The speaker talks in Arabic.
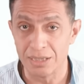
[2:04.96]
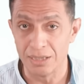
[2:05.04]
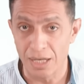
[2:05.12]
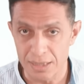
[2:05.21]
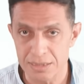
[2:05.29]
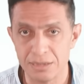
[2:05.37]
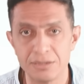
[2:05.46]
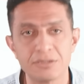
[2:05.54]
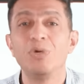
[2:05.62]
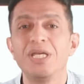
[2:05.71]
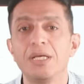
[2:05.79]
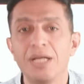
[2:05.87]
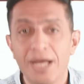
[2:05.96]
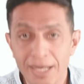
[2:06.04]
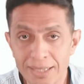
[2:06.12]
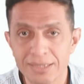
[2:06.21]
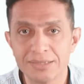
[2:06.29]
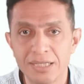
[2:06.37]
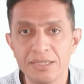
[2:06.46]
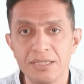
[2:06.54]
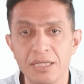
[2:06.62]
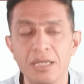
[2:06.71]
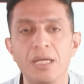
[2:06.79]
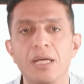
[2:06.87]
اللي حصلت والحاجه
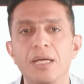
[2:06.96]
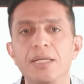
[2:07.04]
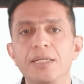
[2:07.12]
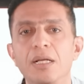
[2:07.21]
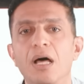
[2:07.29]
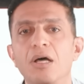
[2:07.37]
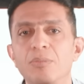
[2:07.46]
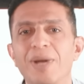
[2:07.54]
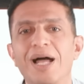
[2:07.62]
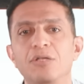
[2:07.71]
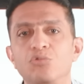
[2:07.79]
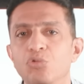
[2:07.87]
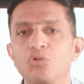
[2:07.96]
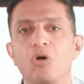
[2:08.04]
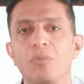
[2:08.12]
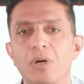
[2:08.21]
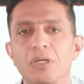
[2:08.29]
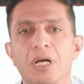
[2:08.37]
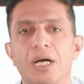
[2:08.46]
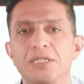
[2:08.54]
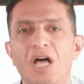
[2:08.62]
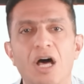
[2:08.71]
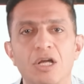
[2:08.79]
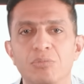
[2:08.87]
الثانيه ان الحرب هتكون عباره
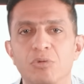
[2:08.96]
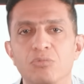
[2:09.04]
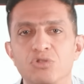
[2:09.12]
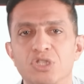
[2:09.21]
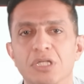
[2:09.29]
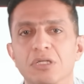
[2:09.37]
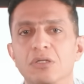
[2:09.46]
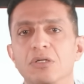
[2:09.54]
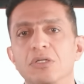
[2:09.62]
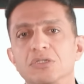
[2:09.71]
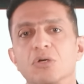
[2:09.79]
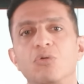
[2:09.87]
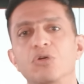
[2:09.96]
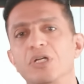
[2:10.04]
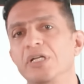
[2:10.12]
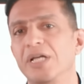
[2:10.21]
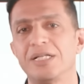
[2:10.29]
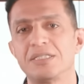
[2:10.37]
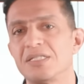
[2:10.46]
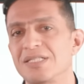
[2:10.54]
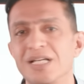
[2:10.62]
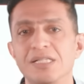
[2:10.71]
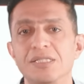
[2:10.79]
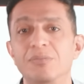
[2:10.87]
عن حرب مسيرات اوكرانيا
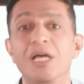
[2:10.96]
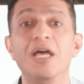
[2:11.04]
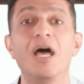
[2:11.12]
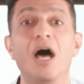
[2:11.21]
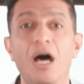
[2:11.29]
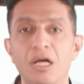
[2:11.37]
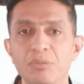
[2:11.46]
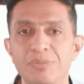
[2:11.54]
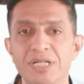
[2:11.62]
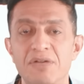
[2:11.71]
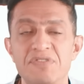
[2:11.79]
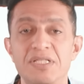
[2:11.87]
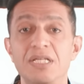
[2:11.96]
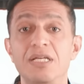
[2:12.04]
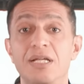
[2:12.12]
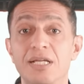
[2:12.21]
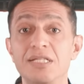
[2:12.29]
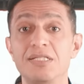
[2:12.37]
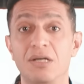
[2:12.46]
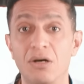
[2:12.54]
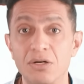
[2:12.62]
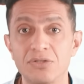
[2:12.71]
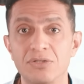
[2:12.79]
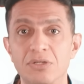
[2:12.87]
هتستخدم حرب نفسيه ليس
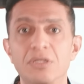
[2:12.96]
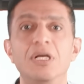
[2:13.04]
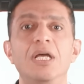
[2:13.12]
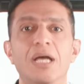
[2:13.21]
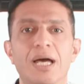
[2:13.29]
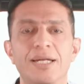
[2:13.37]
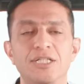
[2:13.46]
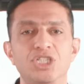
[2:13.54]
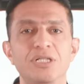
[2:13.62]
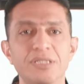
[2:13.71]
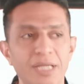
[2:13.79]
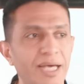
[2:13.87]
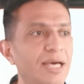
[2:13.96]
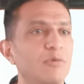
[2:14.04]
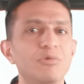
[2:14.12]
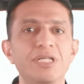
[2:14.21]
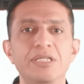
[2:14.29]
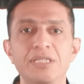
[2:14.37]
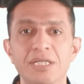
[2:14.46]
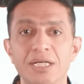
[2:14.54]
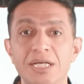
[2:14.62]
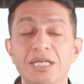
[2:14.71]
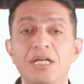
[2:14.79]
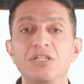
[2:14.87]
اكثر علشان تحاول ان
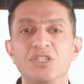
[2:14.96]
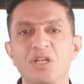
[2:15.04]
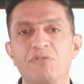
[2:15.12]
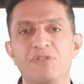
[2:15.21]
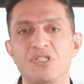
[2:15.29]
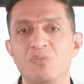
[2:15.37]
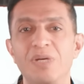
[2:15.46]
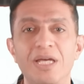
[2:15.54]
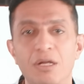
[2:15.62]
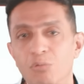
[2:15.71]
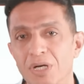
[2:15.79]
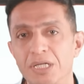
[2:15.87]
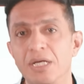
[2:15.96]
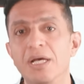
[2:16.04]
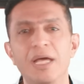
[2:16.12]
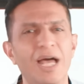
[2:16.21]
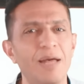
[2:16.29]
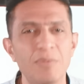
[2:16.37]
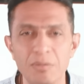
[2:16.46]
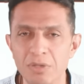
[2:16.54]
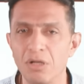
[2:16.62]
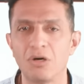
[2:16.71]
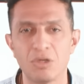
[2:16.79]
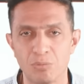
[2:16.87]
هي تحفظ ماء الوجه امام
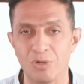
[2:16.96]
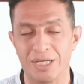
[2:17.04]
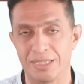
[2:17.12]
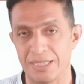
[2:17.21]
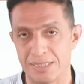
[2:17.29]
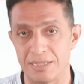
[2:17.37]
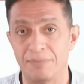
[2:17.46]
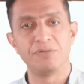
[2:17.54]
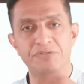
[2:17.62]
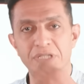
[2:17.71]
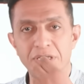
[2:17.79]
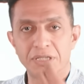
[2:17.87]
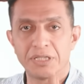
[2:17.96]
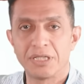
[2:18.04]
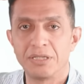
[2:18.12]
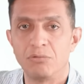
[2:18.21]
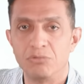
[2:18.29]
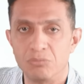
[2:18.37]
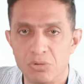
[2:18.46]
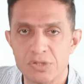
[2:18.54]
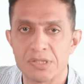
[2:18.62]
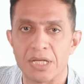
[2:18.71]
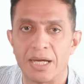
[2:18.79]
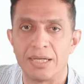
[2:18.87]
الغرب وهكذا نفتكر كده
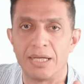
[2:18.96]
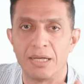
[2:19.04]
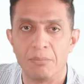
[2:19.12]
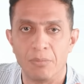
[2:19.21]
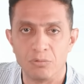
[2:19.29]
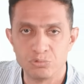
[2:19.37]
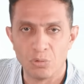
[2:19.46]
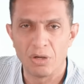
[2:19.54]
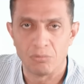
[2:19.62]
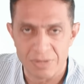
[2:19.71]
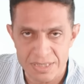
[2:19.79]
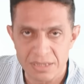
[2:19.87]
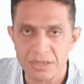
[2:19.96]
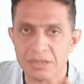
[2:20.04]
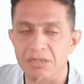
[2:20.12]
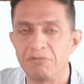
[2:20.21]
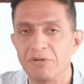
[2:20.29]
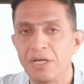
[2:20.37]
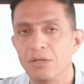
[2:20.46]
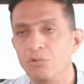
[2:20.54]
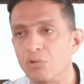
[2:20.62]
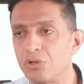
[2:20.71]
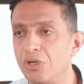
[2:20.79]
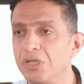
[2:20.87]
ونبص على موضوع وزير الدفاع
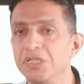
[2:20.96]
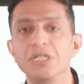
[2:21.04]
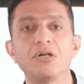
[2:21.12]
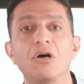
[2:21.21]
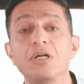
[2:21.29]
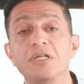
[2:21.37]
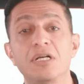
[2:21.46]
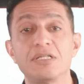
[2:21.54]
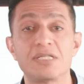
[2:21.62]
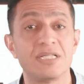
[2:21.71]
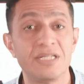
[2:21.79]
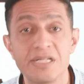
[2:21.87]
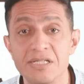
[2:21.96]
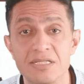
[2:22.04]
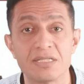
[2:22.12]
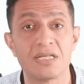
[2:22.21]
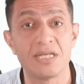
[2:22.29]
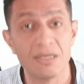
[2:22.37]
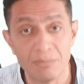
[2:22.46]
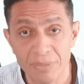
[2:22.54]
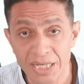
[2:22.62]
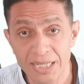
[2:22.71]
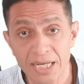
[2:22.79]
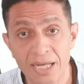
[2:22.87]
الاوكراني قرر زيلينسكي
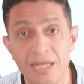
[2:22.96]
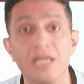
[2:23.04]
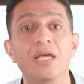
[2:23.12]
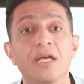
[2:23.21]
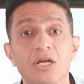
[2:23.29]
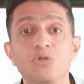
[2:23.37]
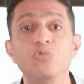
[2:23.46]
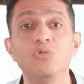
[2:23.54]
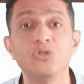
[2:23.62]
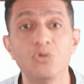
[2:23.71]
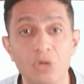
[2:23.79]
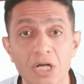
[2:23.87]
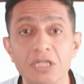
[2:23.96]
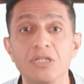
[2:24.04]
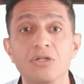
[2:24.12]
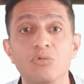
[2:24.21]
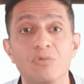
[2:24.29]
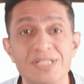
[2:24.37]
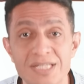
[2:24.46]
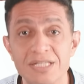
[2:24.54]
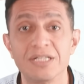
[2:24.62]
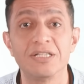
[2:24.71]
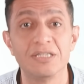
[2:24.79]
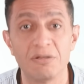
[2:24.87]
امبارح انه يغير
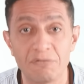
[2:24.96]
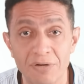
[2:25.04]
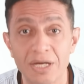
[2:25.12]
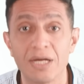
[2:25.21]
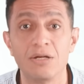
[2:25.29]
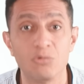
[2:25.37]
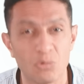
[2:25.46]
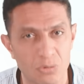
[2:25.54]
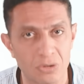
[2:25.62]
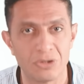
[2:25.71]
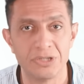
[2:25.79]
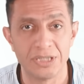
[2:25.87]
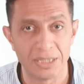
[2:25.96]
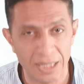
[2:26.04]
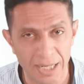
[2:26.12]
وزير الدفاع الاوكراني